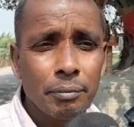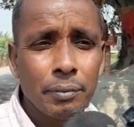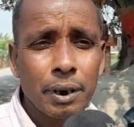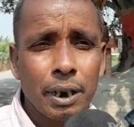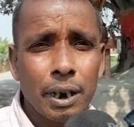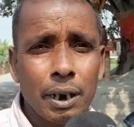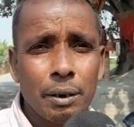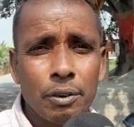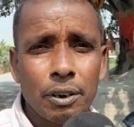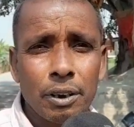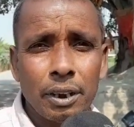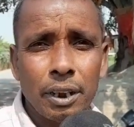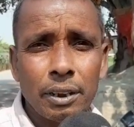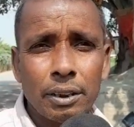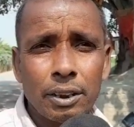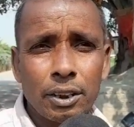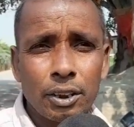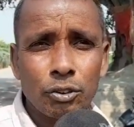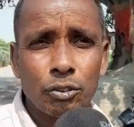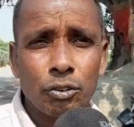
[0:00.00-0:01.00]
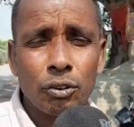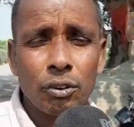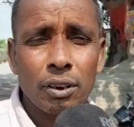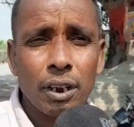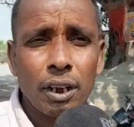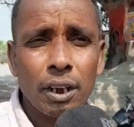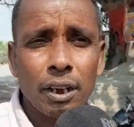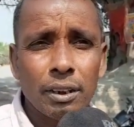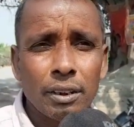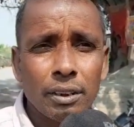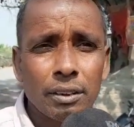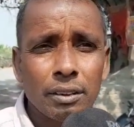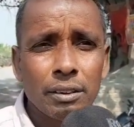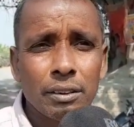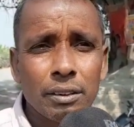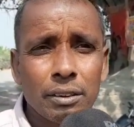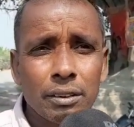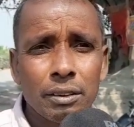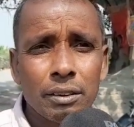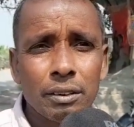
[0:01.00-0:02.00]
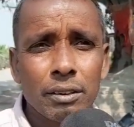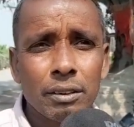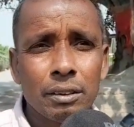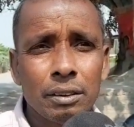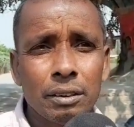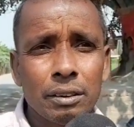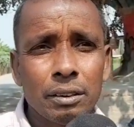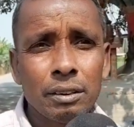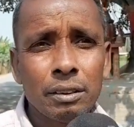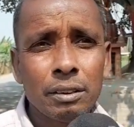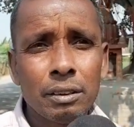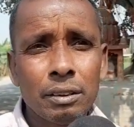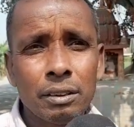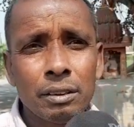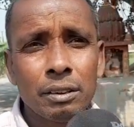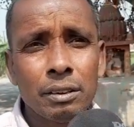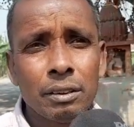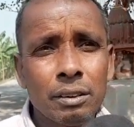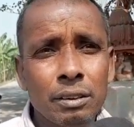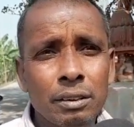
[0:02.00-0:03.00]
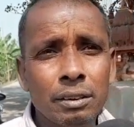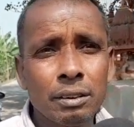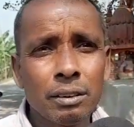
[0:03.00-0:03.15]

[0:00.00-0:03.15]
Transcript: मेरा नाम अनंत किशोर राय यहाँ पर